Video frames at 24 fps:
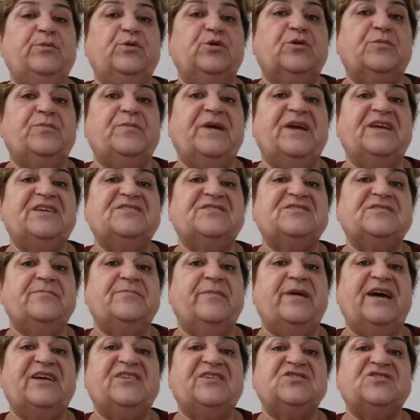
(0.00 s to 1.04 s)
büyük
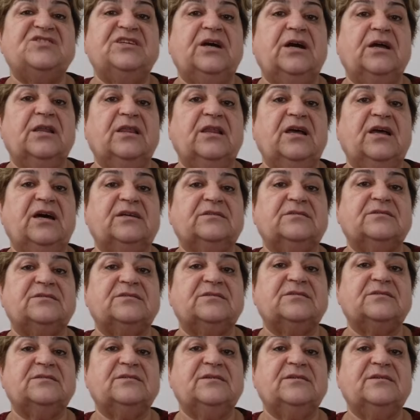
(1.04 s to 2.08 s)
merci,
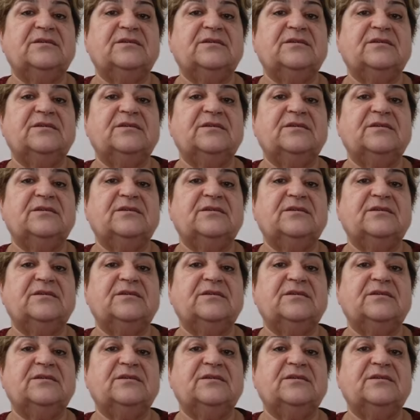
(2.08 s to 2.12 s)
Allah'tır.